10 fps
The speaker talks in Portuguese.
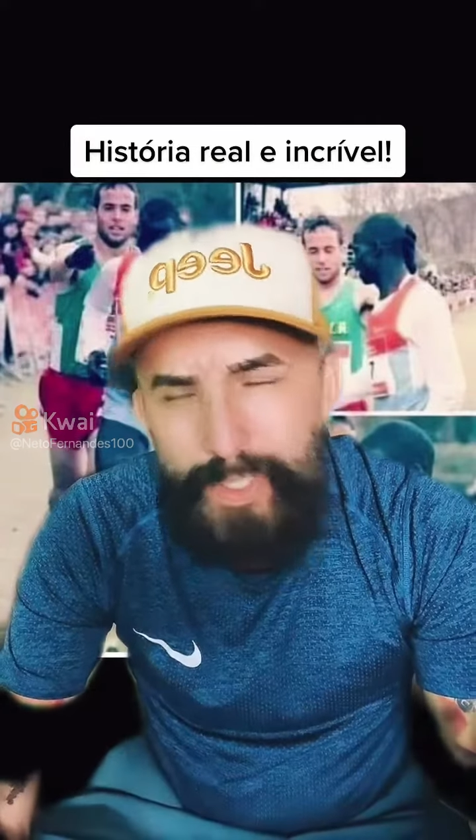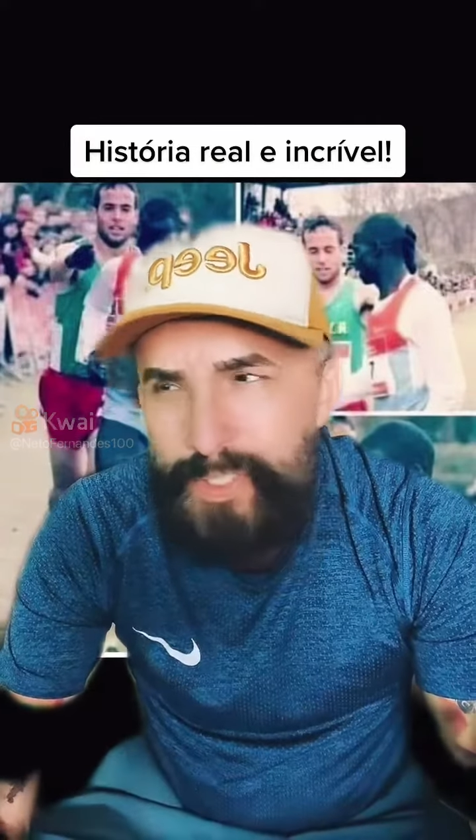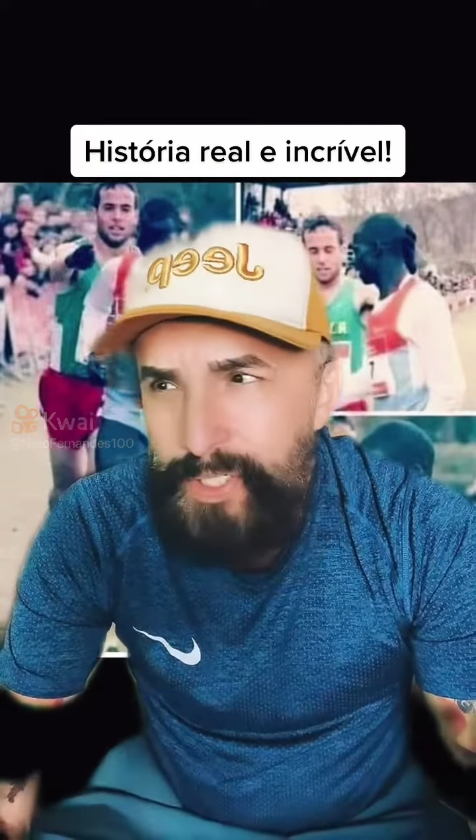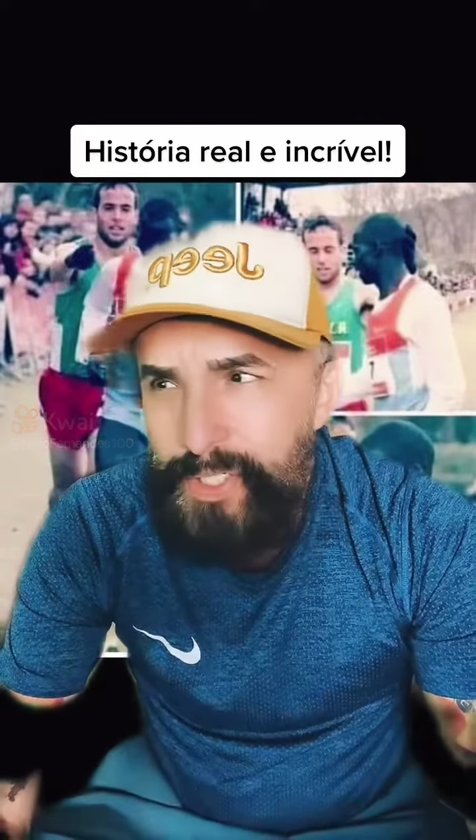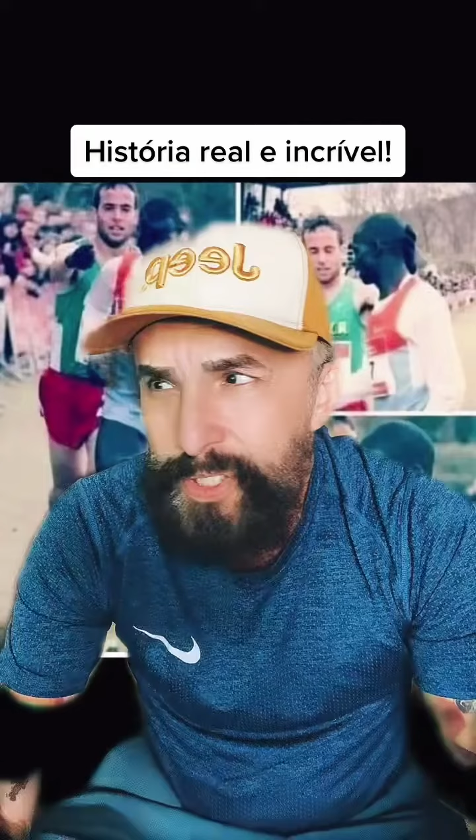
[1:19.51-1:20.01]

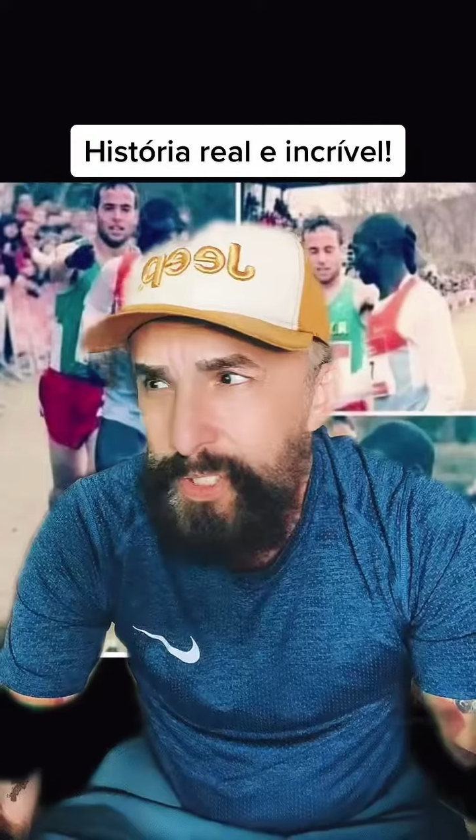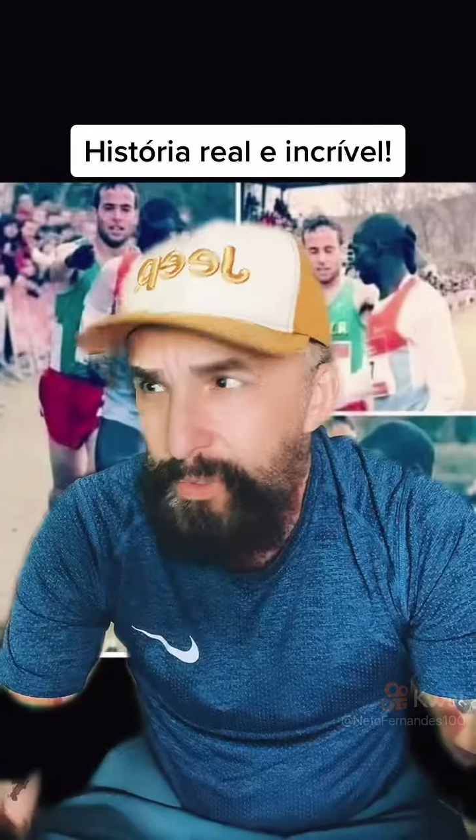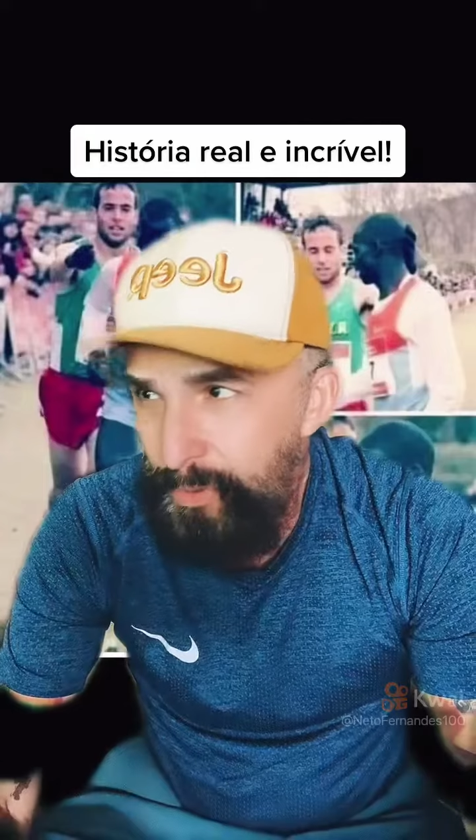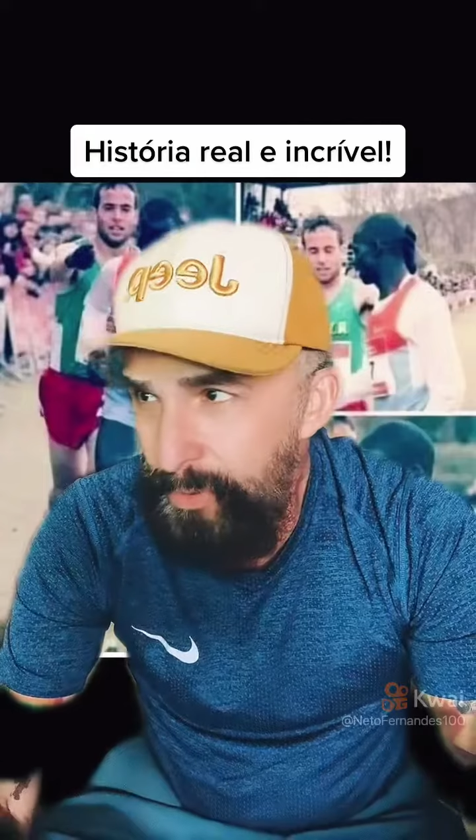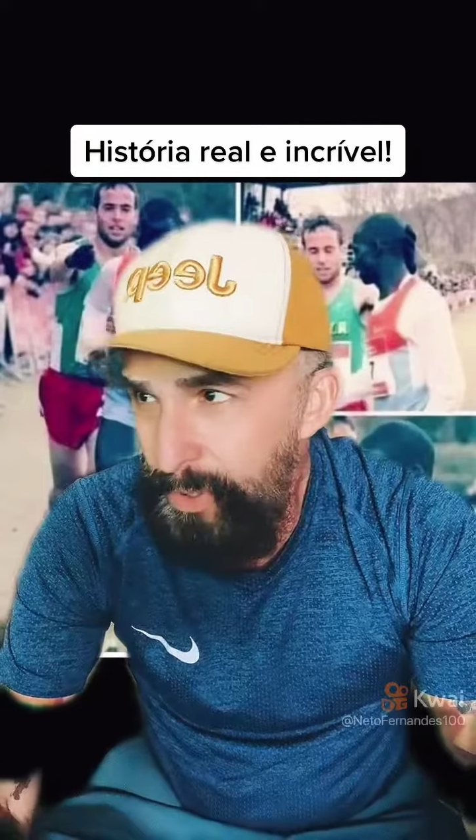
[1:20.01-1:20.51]

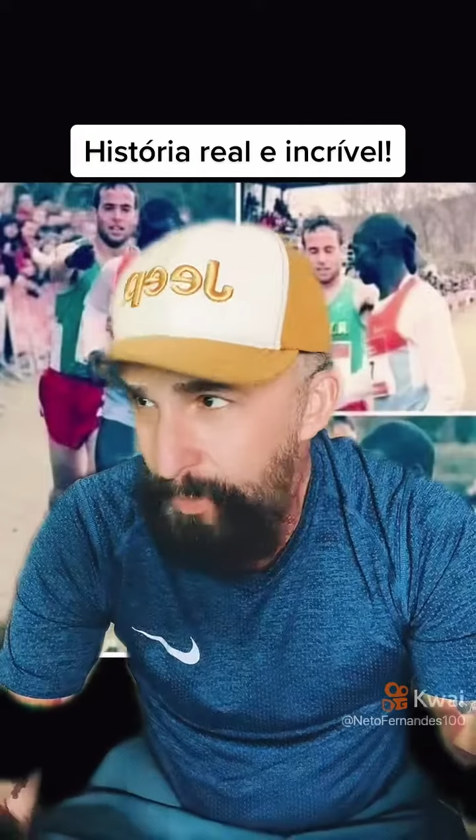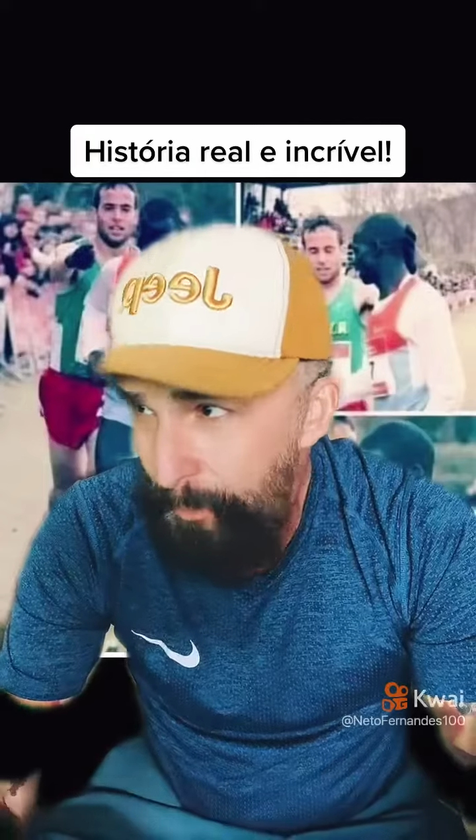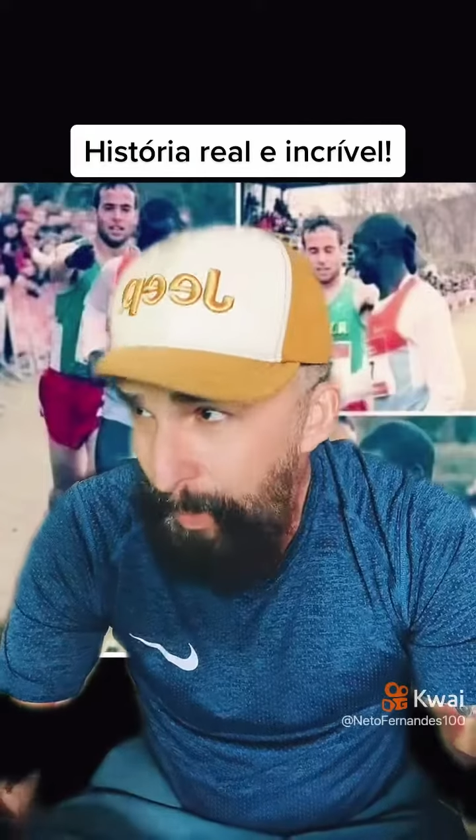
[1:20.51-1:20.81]
insistindo,